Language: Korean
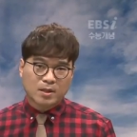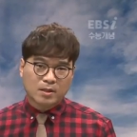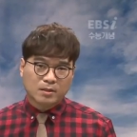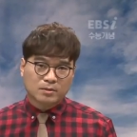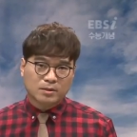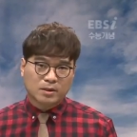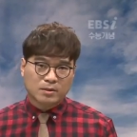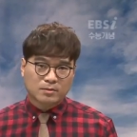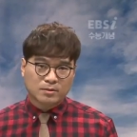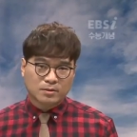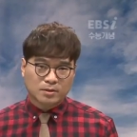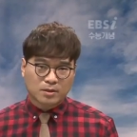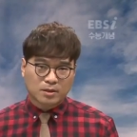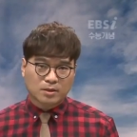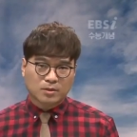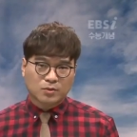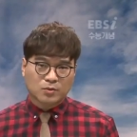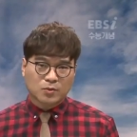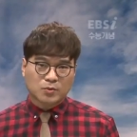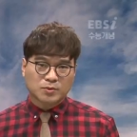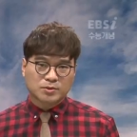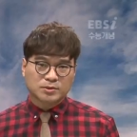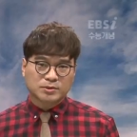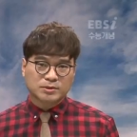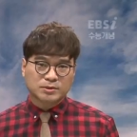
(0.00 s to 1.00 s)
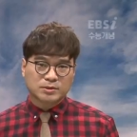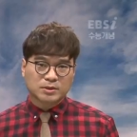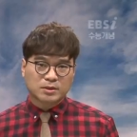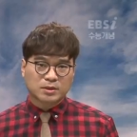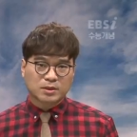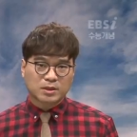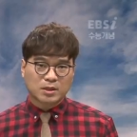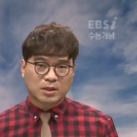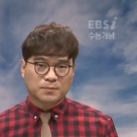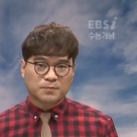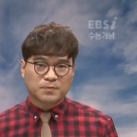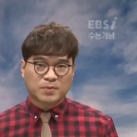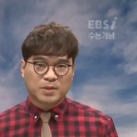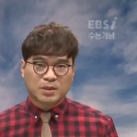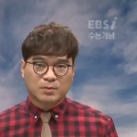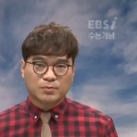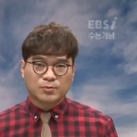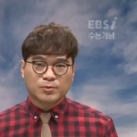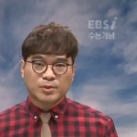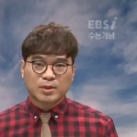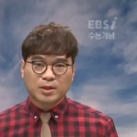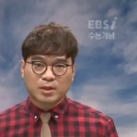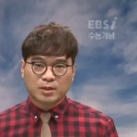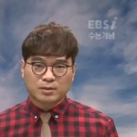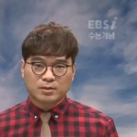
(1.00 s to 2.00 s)
그래서 이 독서, 이
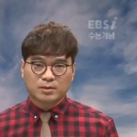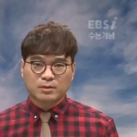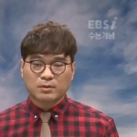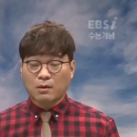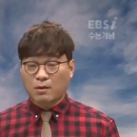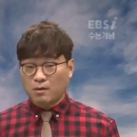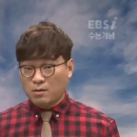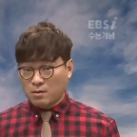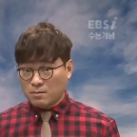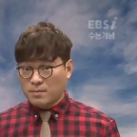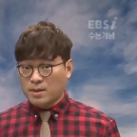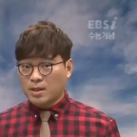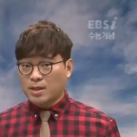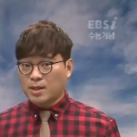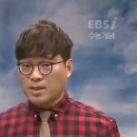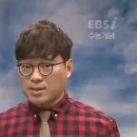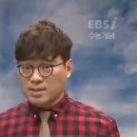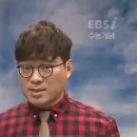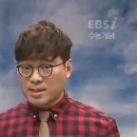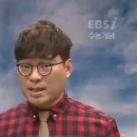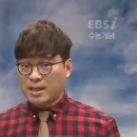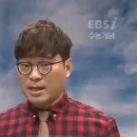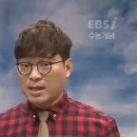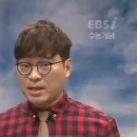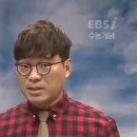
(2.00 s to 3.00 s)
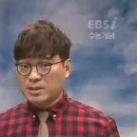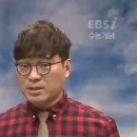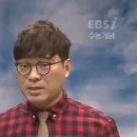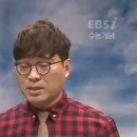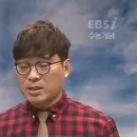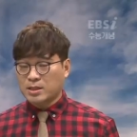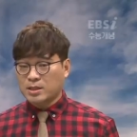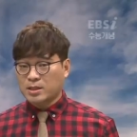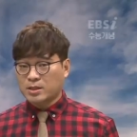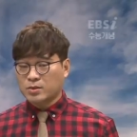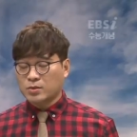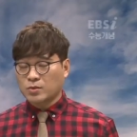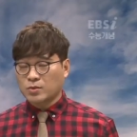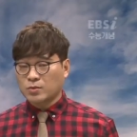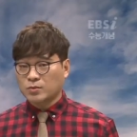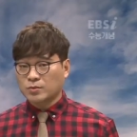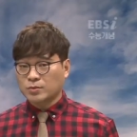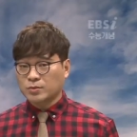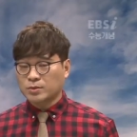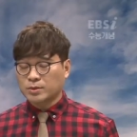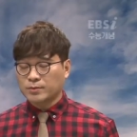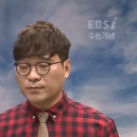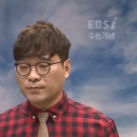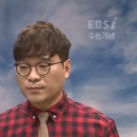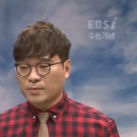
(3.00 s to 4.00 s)
비문학을 얼마나 잘하느냐가
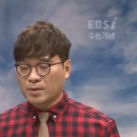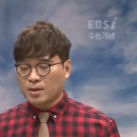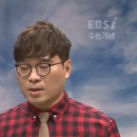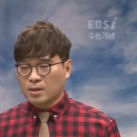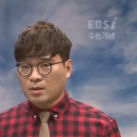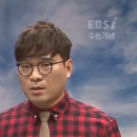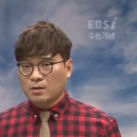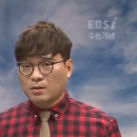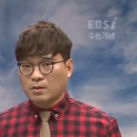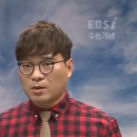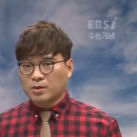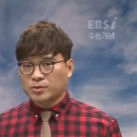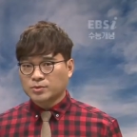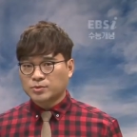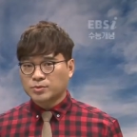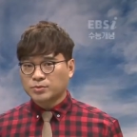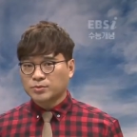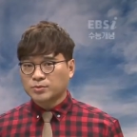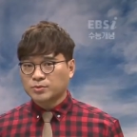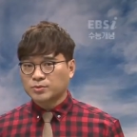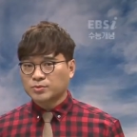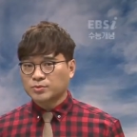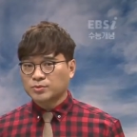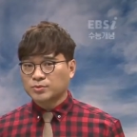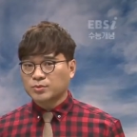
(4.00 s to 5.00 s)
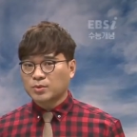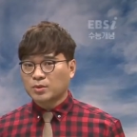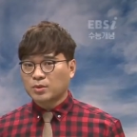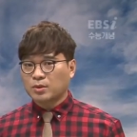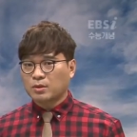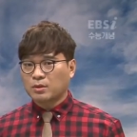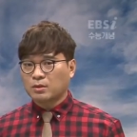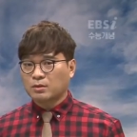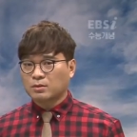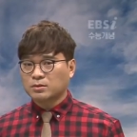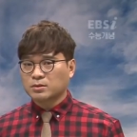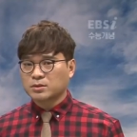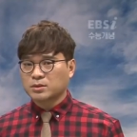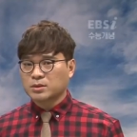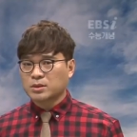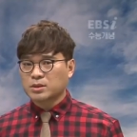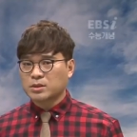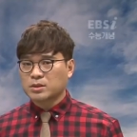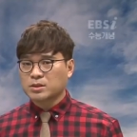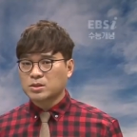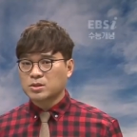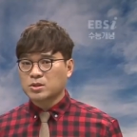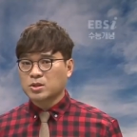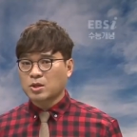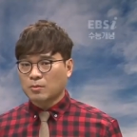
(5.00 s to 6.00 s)
결국은 어, 수능
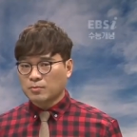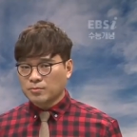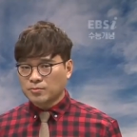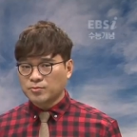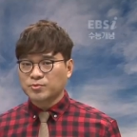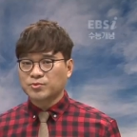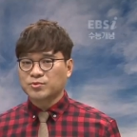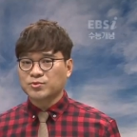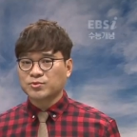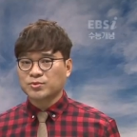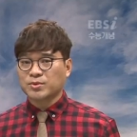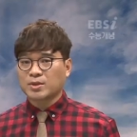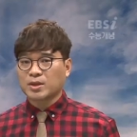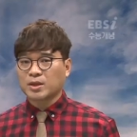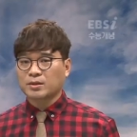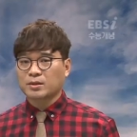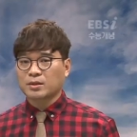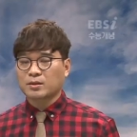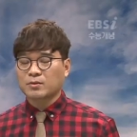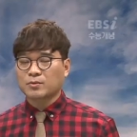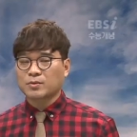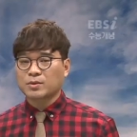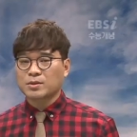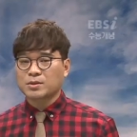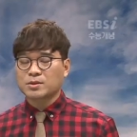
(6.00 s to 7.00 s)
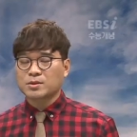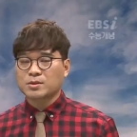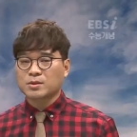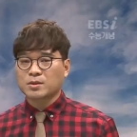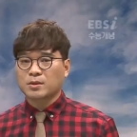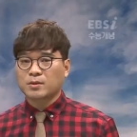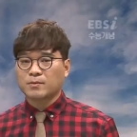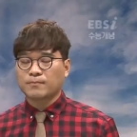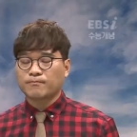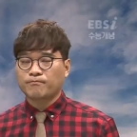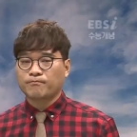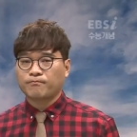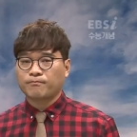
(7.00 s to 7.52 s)
국어의 점수가 되고 있죠.